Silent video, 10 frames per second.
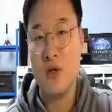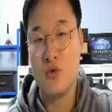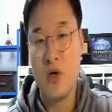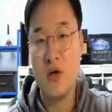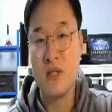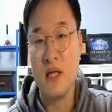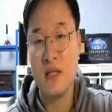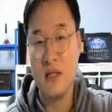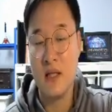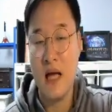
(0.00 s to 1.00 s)
두
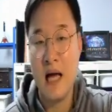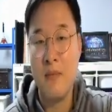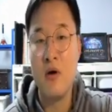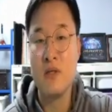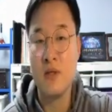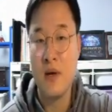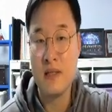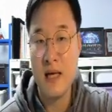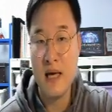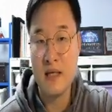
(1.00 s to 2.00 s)
형제는 아버지
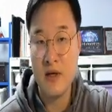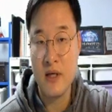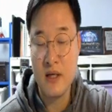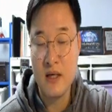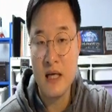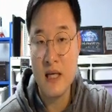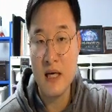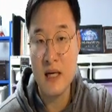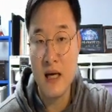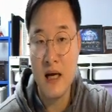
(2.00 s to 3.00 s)
회사에서 일을
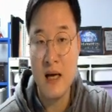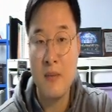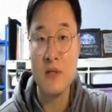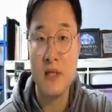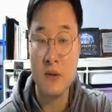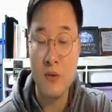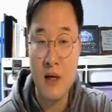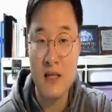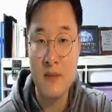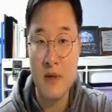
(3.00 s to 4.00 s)
하다가 아버지가
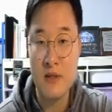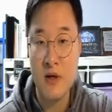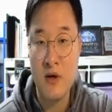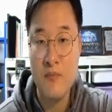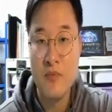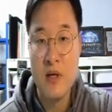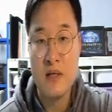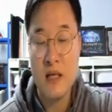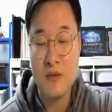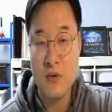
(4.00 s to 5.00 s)
돌아가시면서
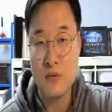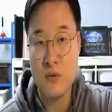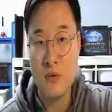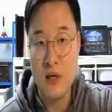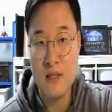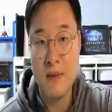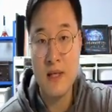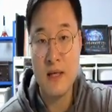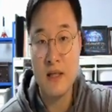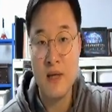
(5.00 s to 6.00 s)
상속도 똑같이
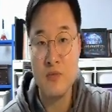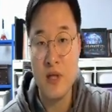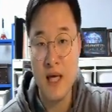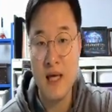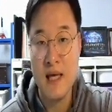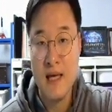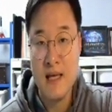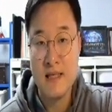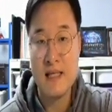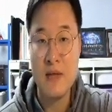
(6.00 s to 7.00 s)
받았기 때문에
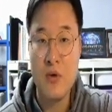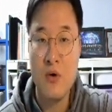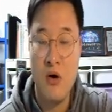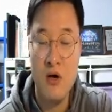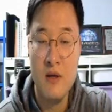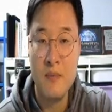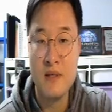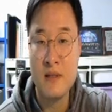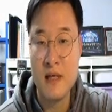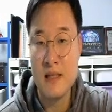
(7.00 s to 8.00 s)
재산도 거의
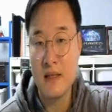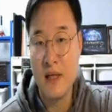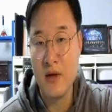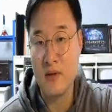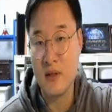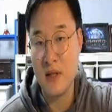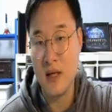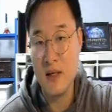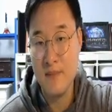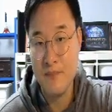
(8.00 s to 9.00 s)
비슷한
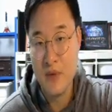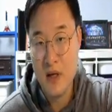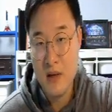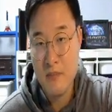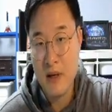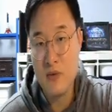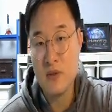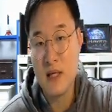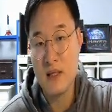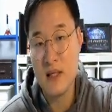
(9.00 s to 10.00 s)
상태였는데
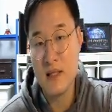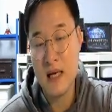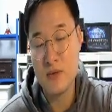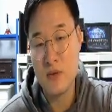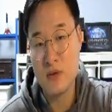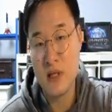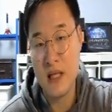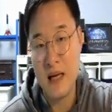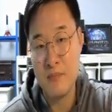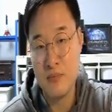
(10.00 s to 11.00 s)
배우자들이 상속세
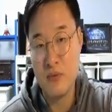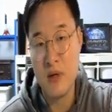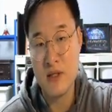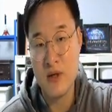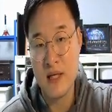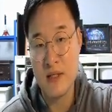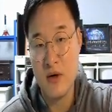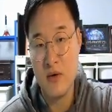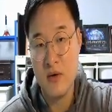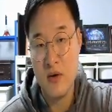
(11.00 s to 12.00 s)
납부
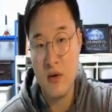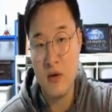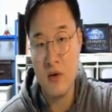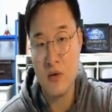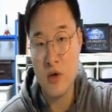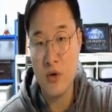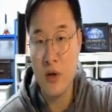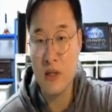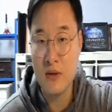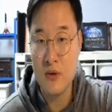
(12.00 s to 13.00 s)
과정에서 어,
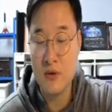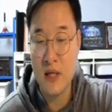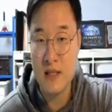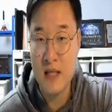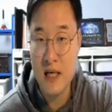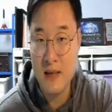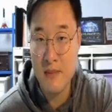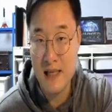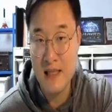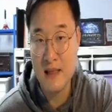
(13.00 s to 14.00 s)
서로의 상속세가 차이가
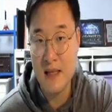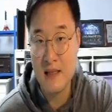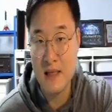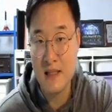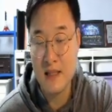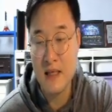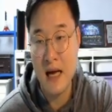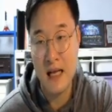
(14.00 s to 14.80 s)
많이 난다는 사실을